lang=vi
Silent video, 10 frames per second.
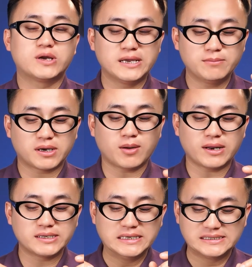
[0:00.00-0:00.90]
khi mà các
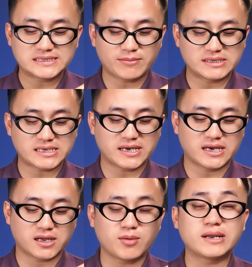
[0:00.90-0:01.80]
bạn nhìn side by side này
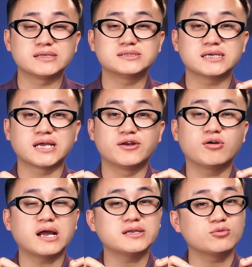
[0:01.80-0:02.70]
là các bạn sẽ thấy nó
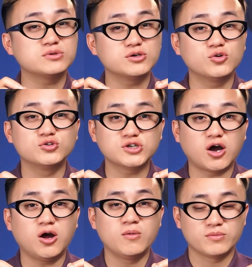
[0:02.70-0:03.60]
khác nhau tương đối
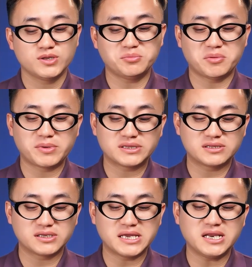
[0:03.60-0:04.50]
rõ nhưng mà mình
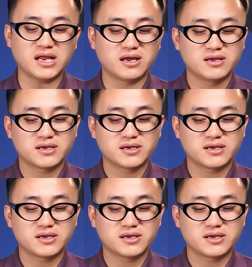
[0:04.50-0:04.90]
nghĩ là